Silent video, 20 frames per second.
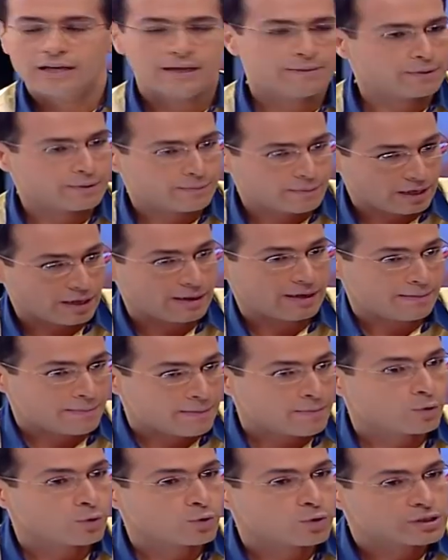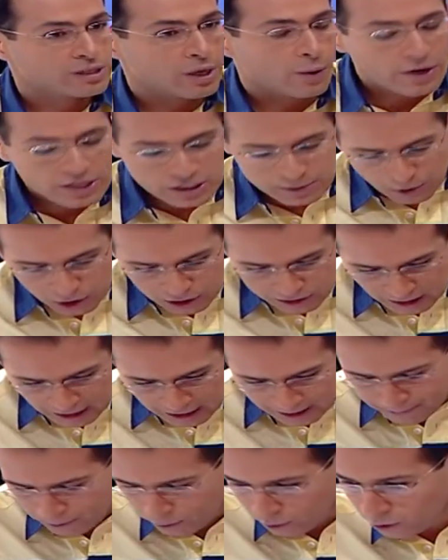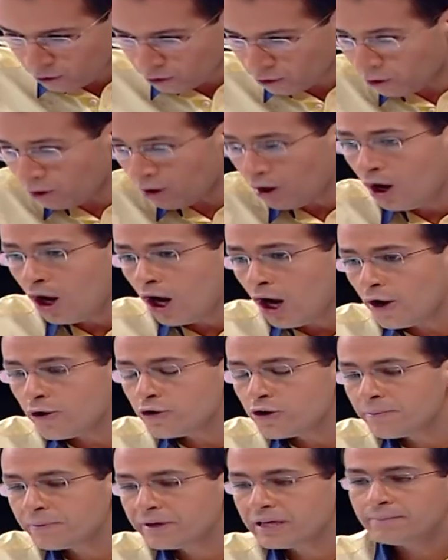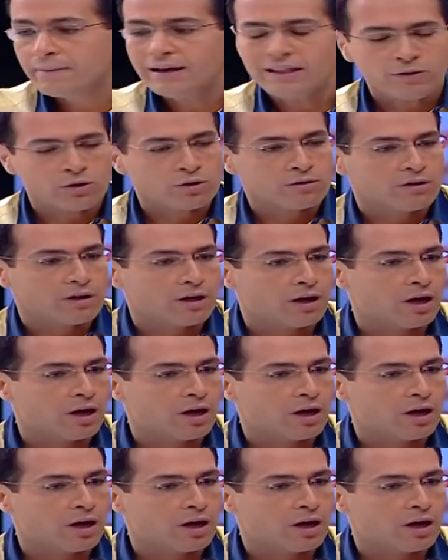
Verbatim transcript: بيقرا لما بيكونوا زواج مختلط بيقولوا انه يمكن منهم